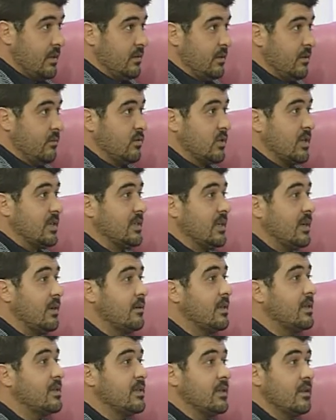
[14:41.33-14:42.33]
Y buscarse la
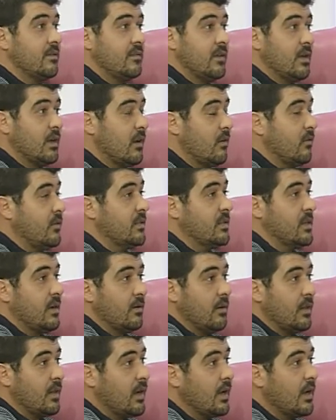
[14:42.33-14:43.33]
vida significa huirse a
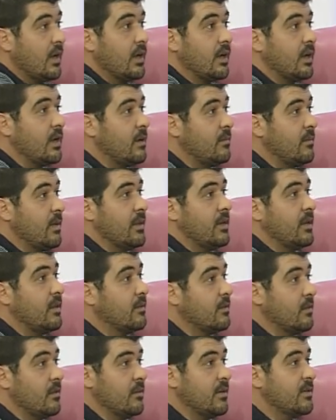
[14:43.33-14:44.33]
Guadalajara, a Madrid
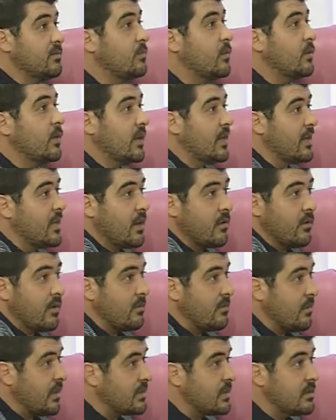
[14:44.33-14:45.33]
y demás, porque ya no hay
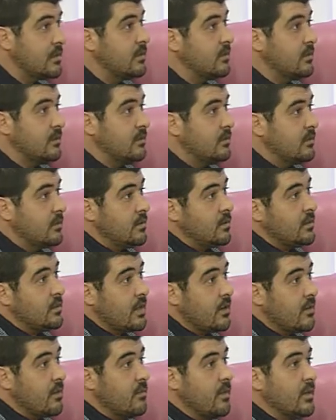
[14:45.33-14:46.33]
más.
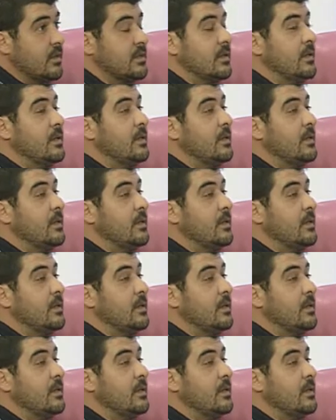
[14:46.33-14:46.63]
Ya no hay más.